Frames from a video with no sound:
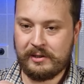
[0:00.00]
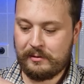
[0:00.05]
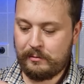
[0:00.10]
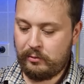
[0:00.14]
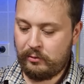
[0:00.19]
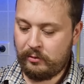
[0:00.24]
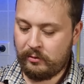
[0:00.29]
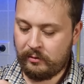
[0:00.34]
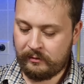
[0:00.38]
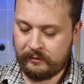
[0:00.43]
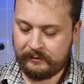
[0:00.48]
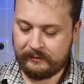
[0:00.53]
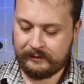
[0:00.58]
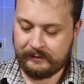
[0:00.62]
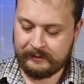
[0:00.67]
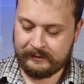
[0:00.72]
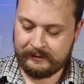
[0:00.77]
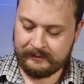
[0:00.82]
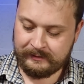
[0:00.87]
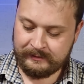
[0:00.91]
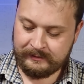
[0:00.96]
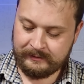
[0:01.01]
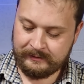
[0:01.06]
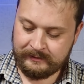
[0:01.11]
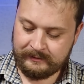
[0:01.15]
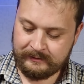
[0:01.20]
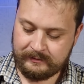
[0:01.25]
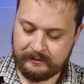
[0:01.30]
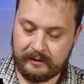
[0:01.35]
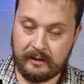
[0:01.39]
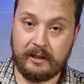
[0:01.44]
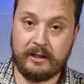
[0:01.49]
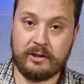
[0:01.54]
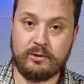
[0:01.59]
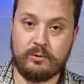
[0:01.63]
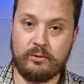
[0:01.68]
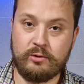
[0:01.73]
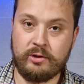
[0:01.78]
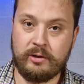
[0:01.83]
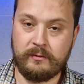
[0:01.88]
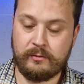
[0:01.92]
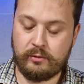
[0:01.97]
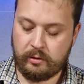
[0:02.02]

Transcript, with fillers: сейчас буду. Это жужжим